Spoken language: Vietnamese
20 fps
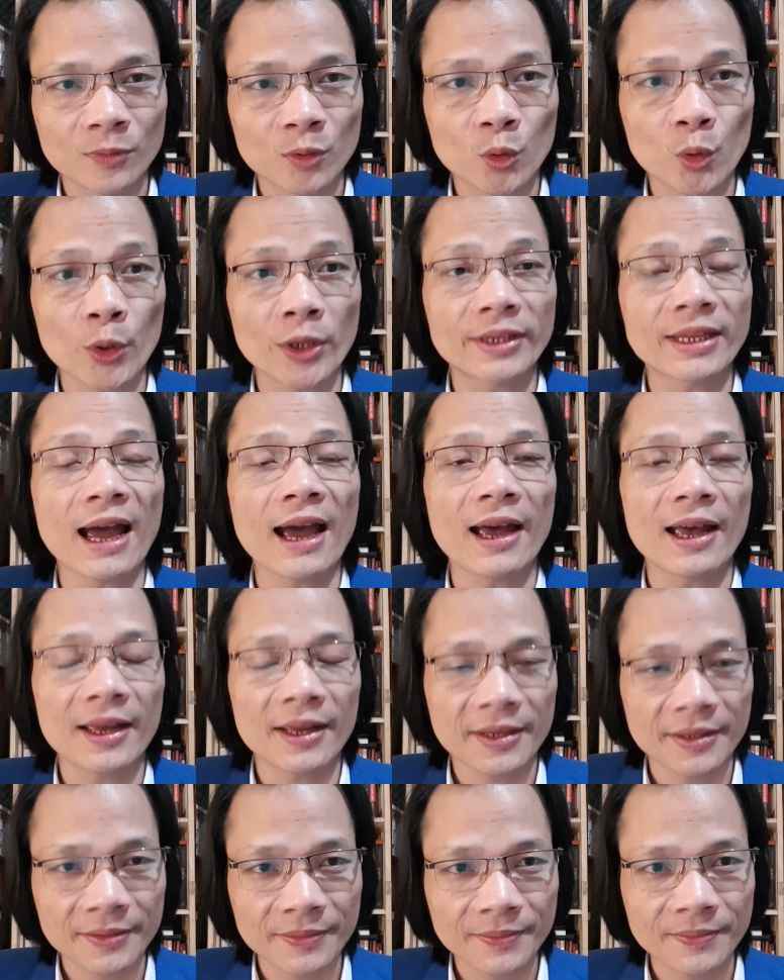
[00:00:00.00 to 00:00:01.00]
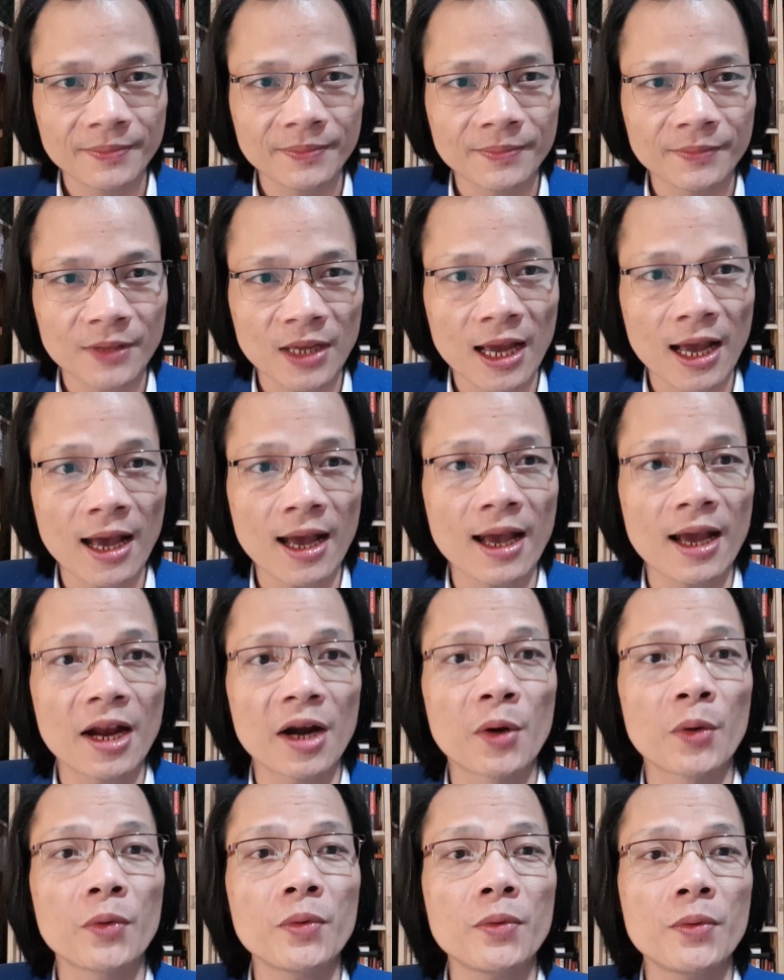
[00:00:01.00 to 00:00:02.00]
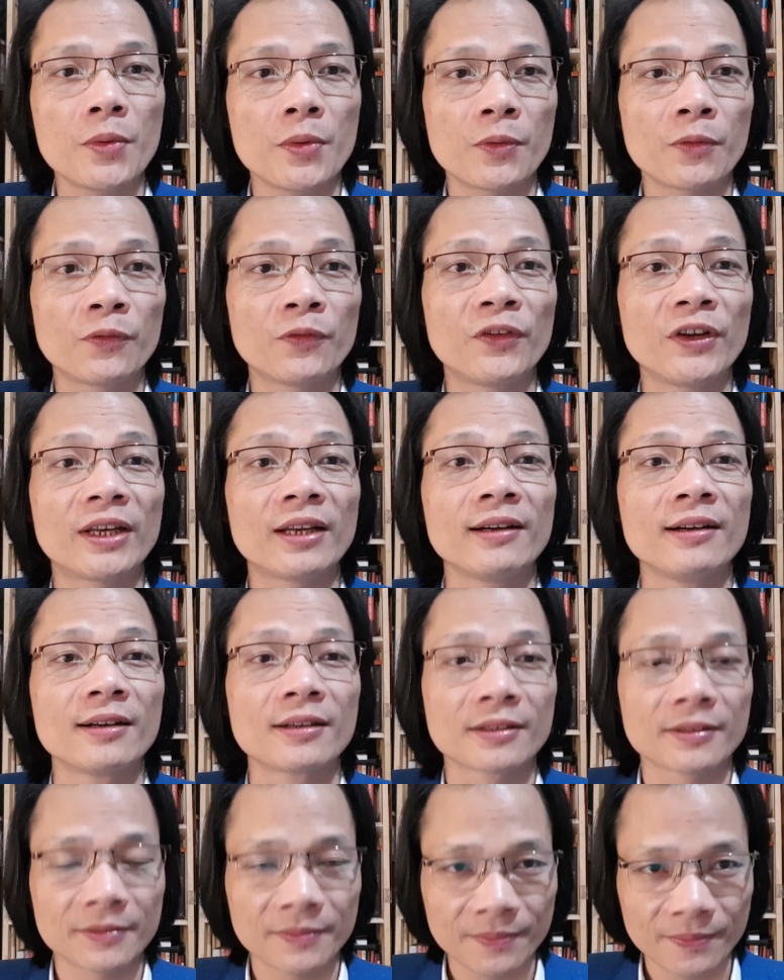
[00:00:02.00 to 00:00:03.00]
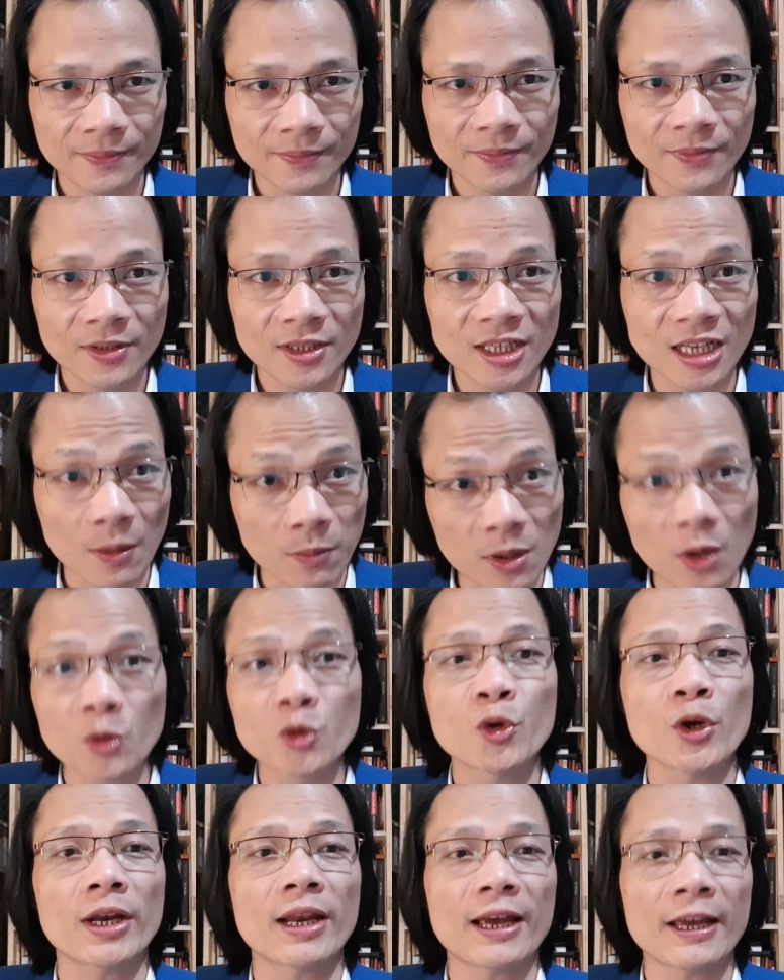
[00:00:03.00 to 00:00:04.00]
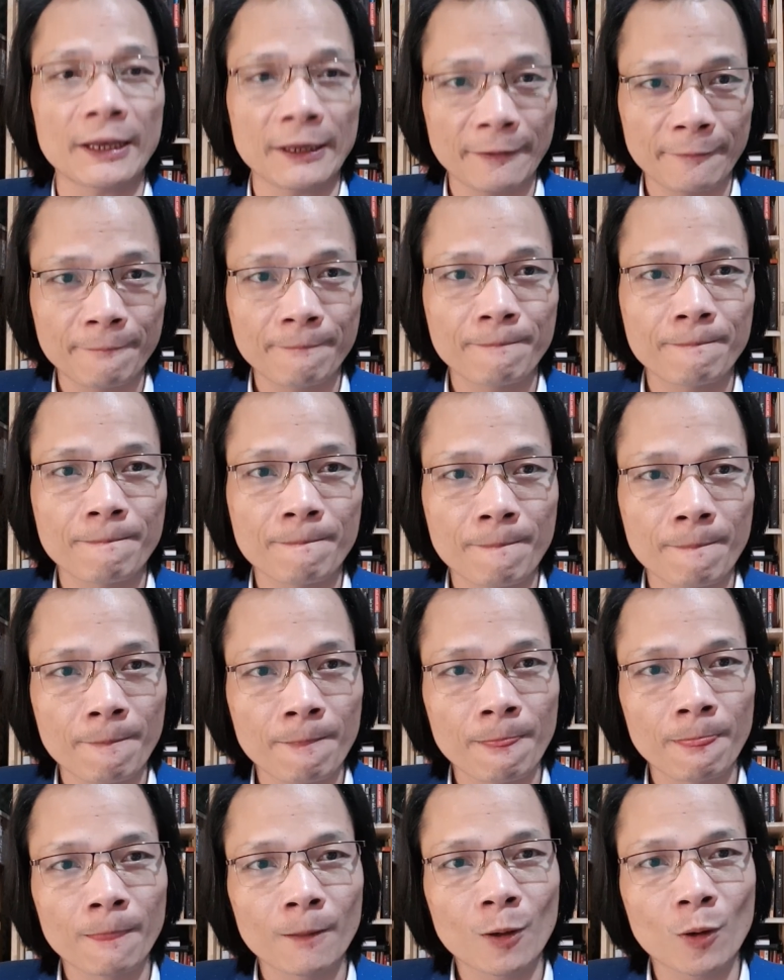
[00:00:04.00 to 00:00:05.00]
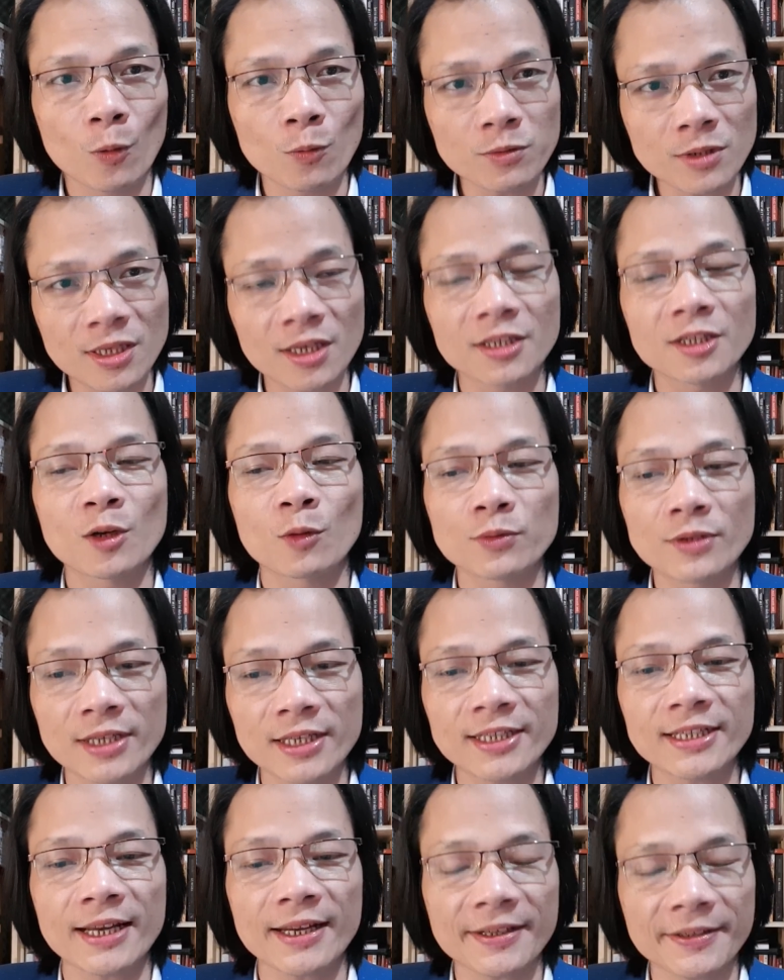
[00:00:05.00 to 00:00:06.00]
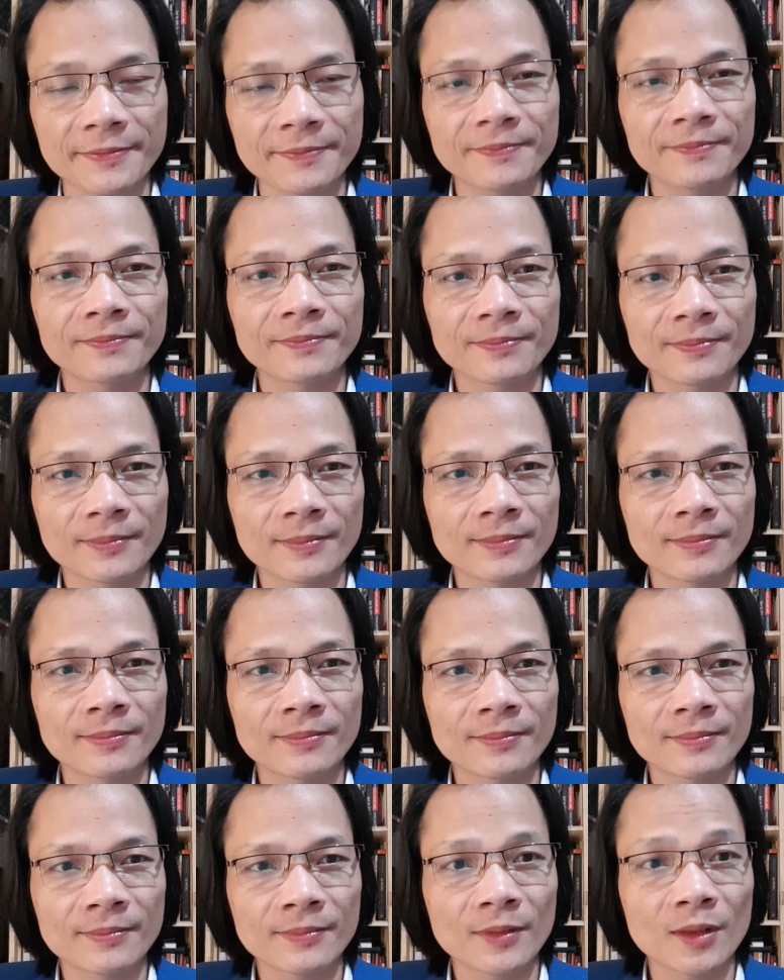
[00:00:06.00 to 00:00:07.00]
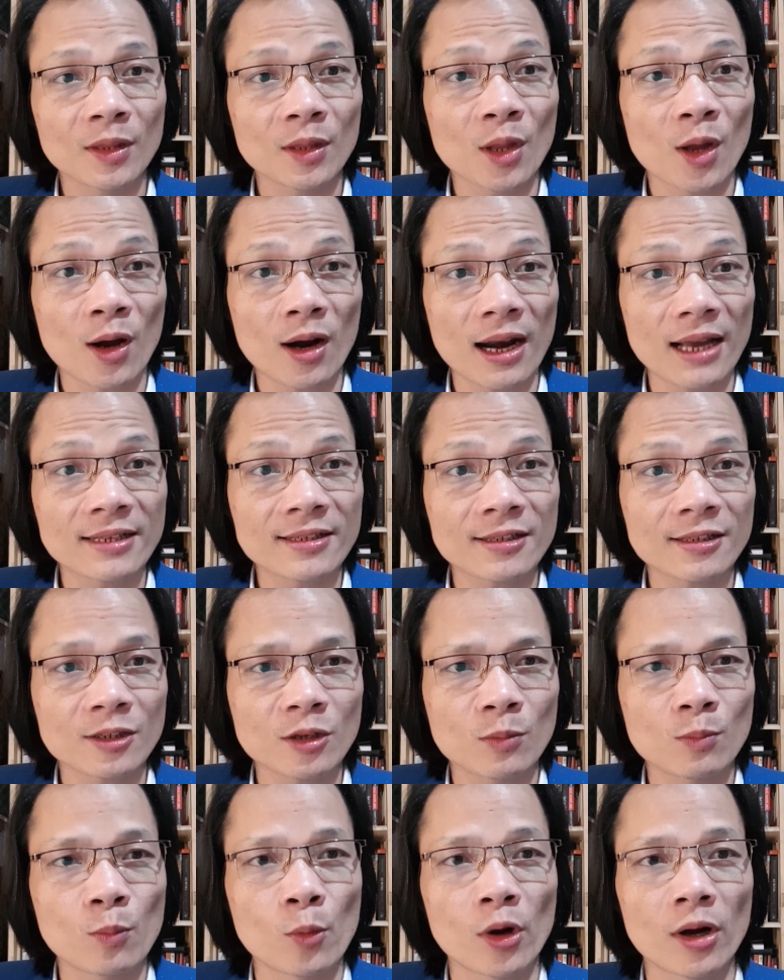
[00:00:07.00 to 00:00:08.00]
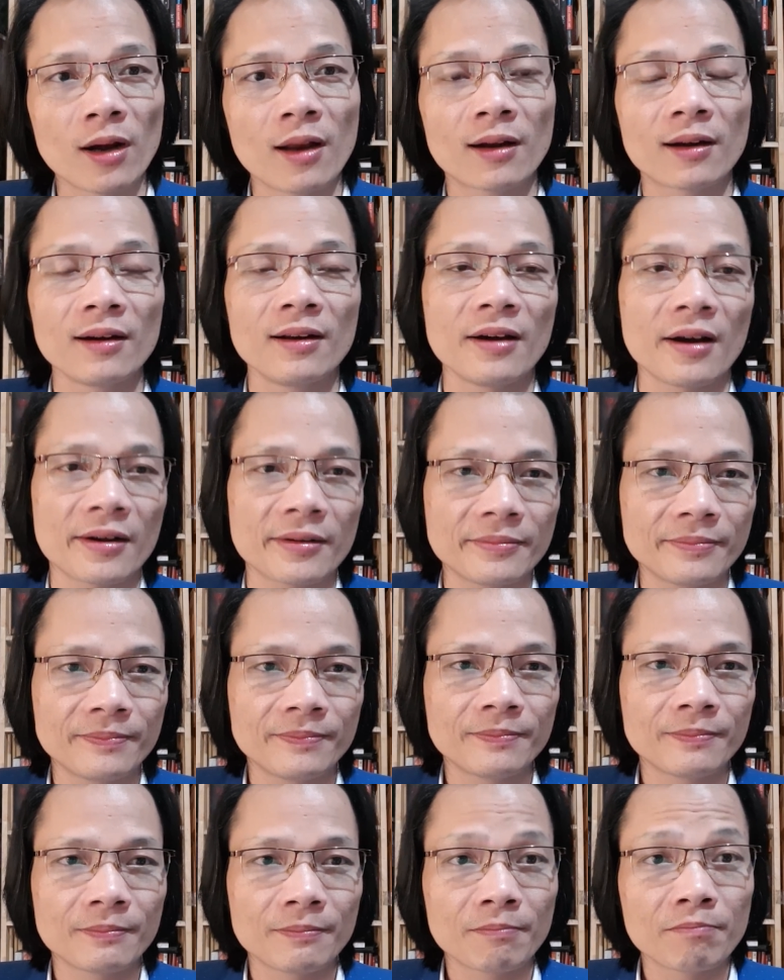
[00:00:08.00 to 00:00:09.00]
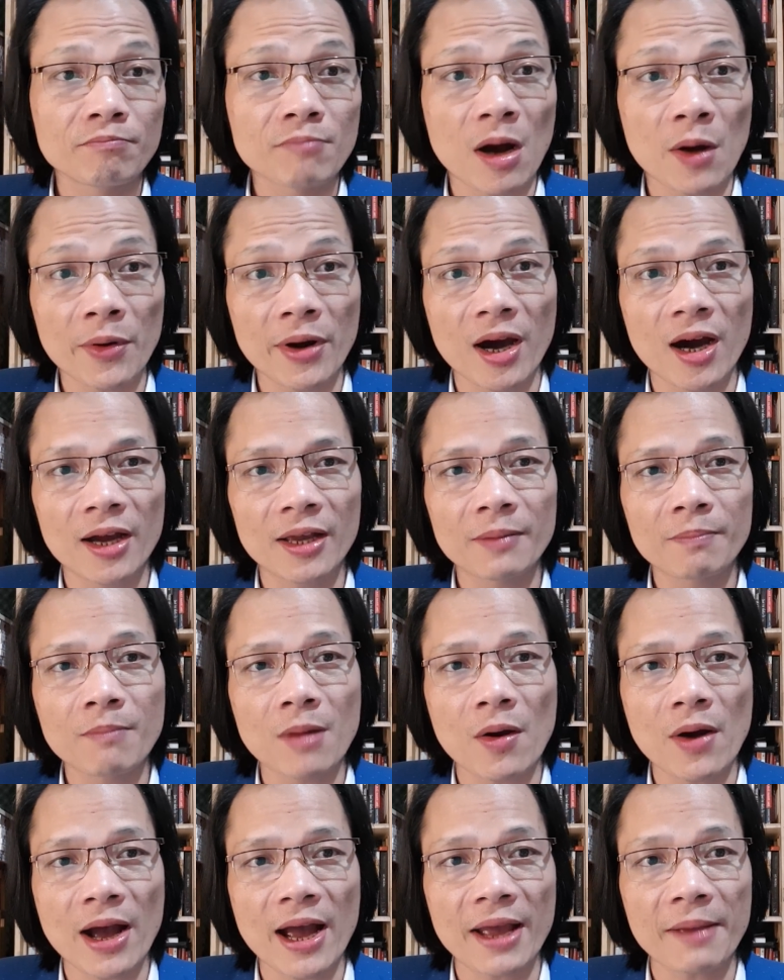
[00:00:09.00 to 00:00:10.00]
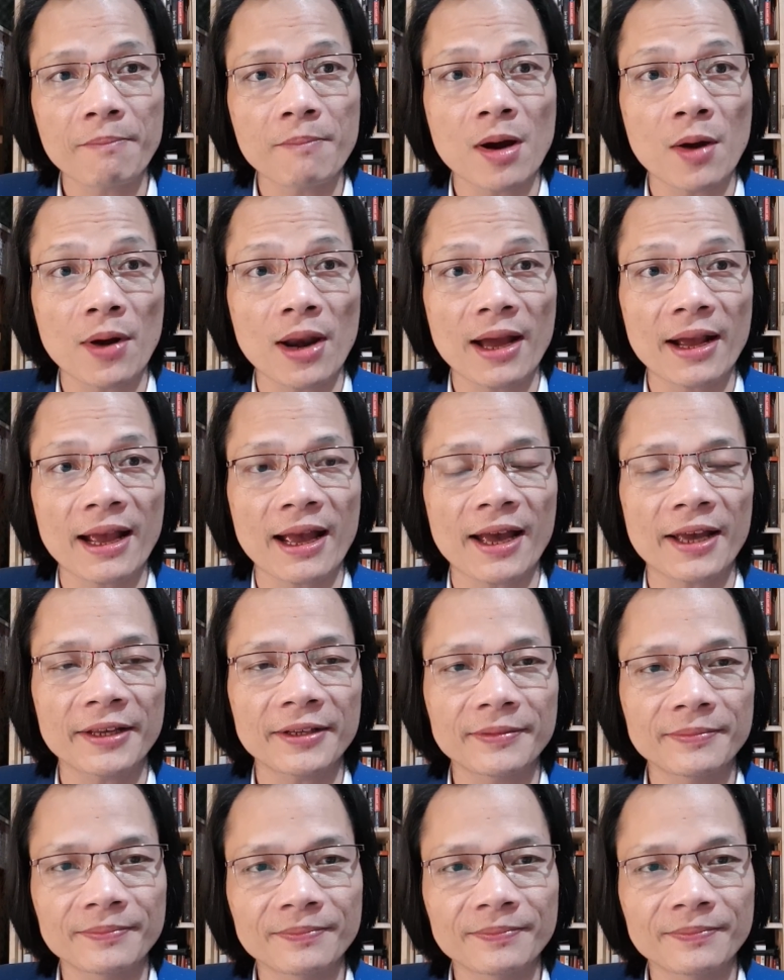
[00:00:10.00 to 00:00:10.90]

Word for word: Thủy Tề, Hè Lũ, Vịt Hương. Trong câu chuyện này cũng sử dụng chính sách, đó là sử dụng một lực lượng báo đời, báo hại, báo lá cải.